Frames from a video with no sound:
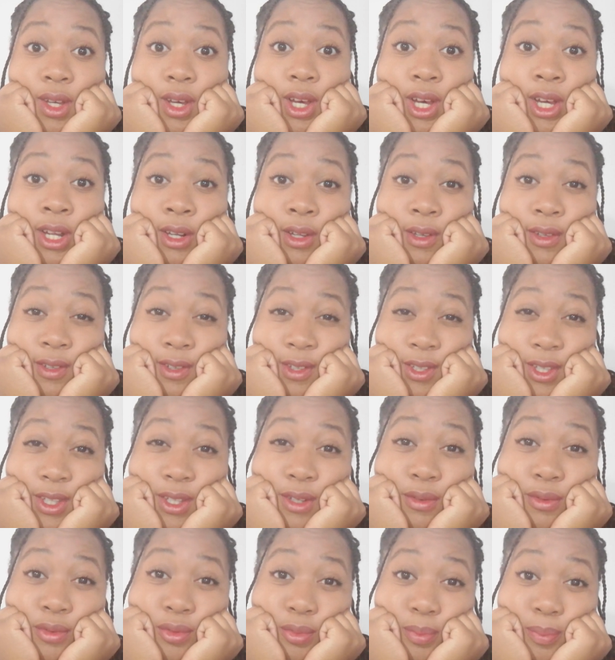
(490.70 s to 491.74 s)
Alors
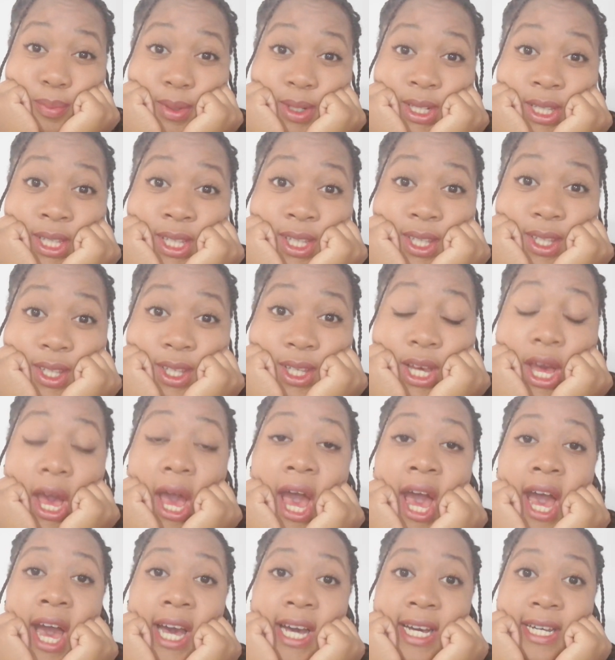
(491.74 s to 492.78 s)
s'il vous plaît,
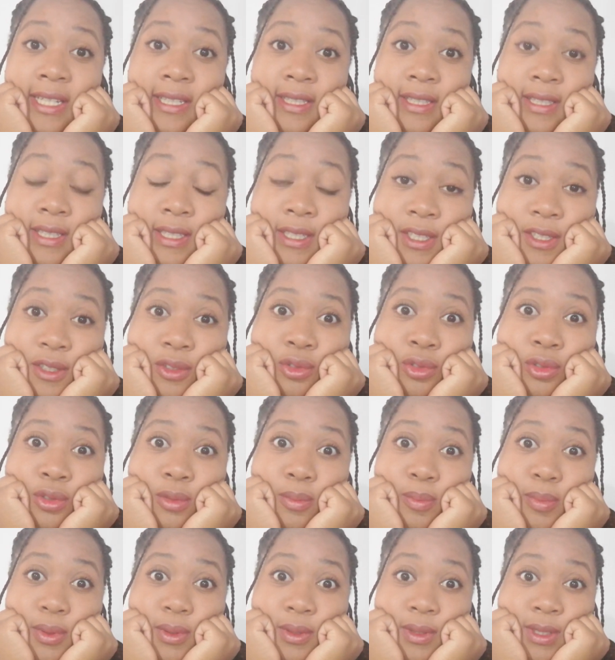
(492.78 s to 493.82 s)
arrêtez de
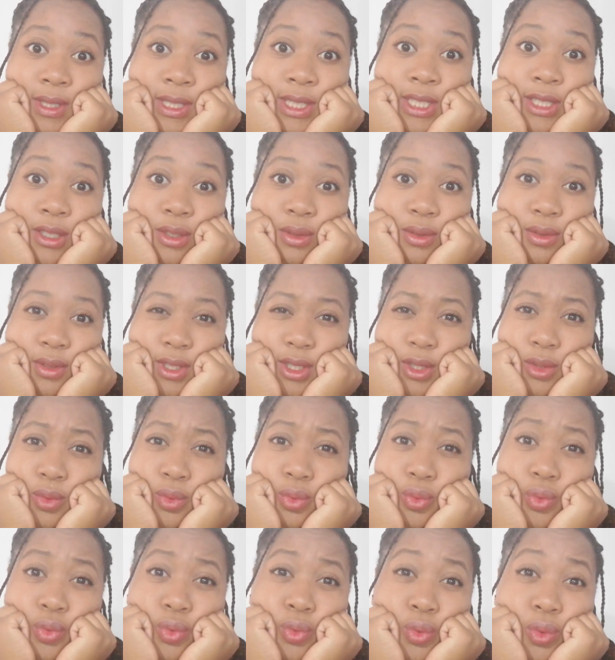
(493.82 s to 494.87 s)
penser que c'est
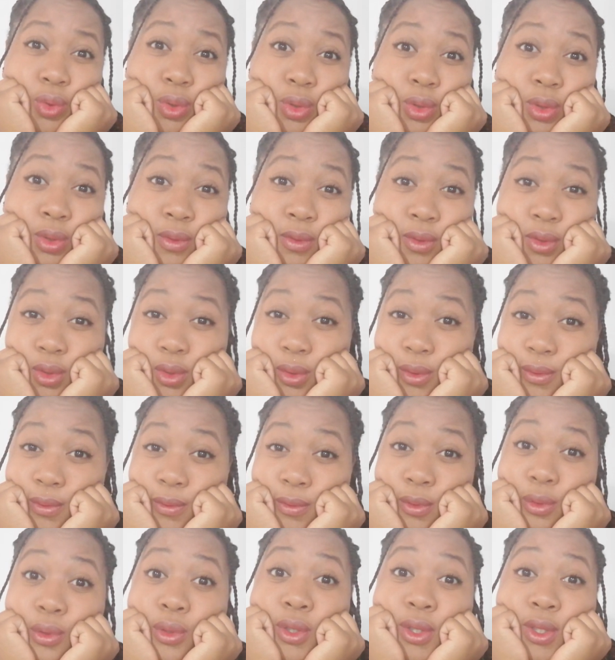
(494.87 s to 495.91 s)
toujours de votre
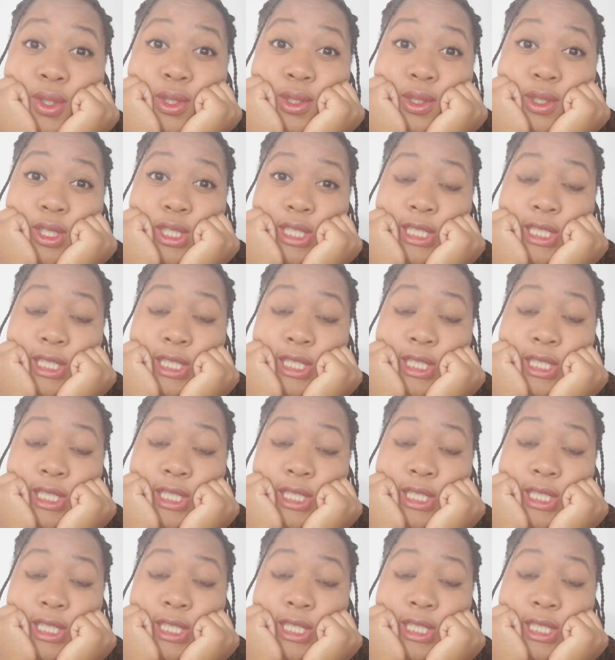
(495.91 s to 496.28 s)
faute.